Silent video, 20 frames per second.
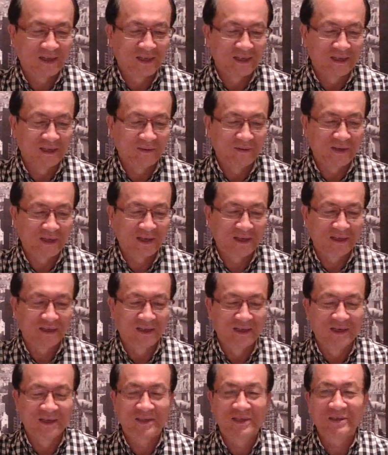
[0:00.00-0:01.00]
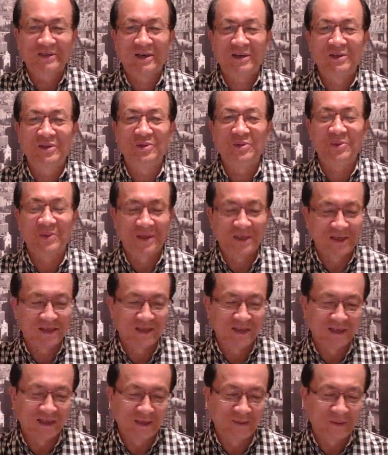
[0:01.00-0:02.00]
因为一个正常的女
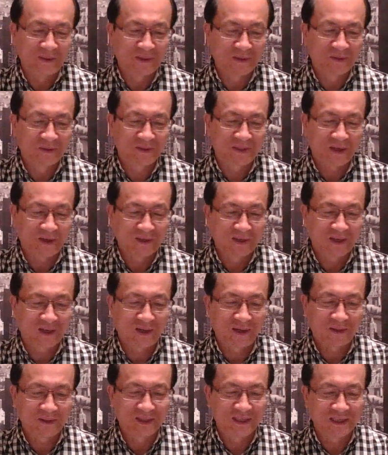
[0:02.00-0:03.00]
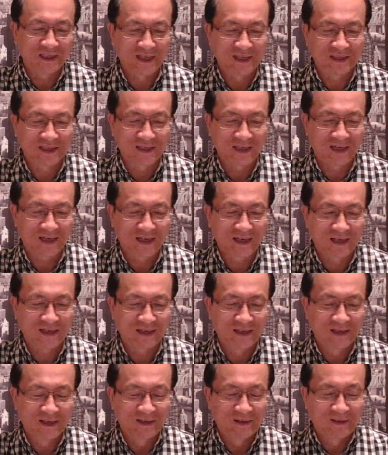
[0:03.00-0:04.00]
人，你没有找一个好的先生哈，
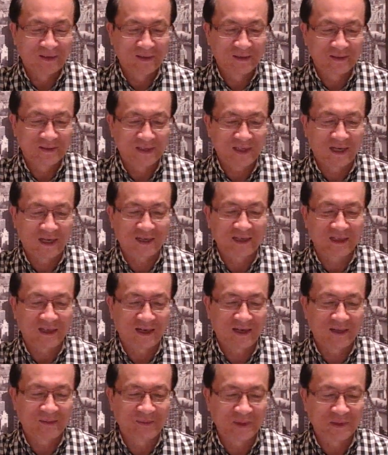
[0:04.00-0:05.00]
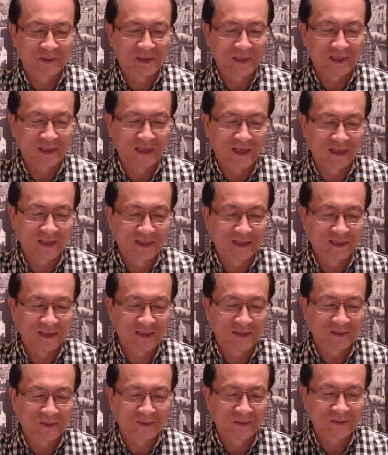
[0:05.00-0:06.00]
嫁给他，没有正常的
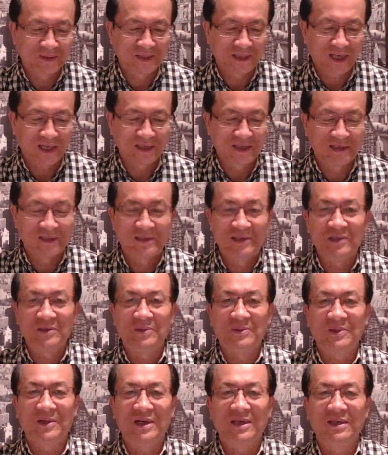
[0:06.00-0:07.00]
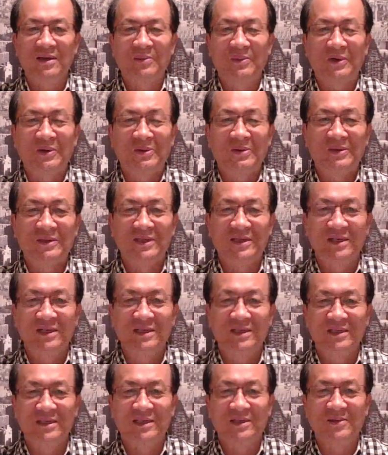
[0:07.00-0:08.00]
这种家庭生活，也包括这个
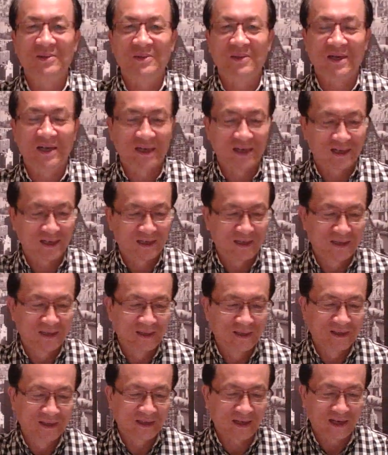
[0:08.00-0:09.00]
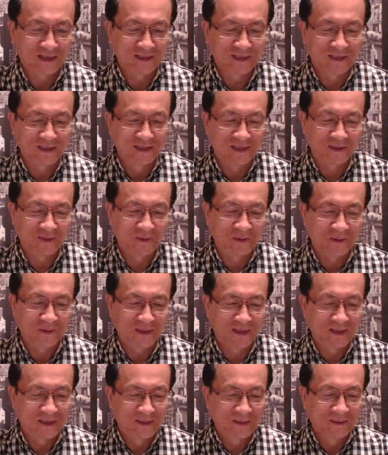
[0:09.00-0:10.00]
性生活啊，感情生活，
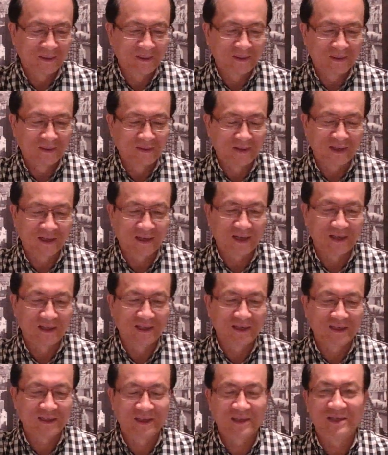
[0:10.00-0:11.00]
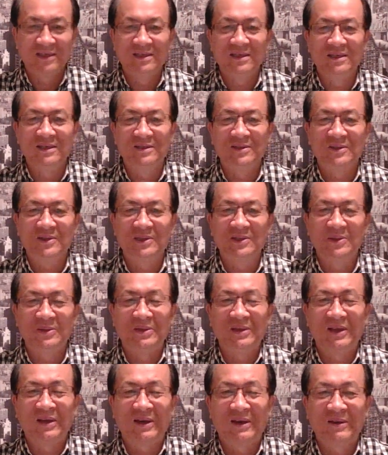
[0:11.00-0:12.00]
那肯定这个人呢，就是有
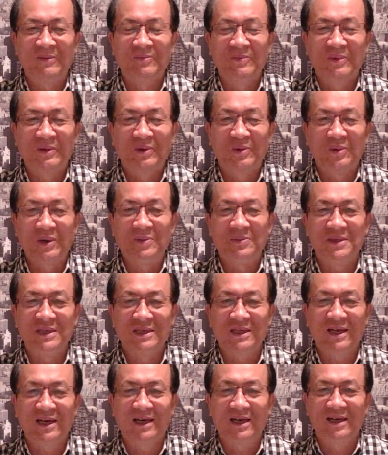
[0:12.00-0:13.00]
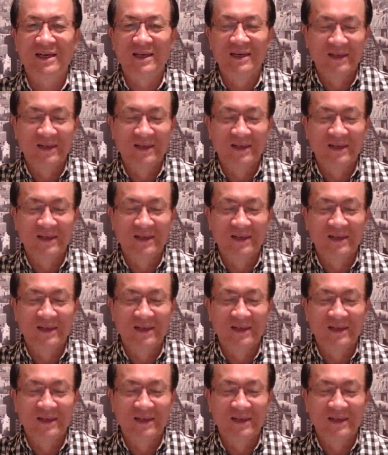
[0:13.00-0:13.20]
一点怪癖哈。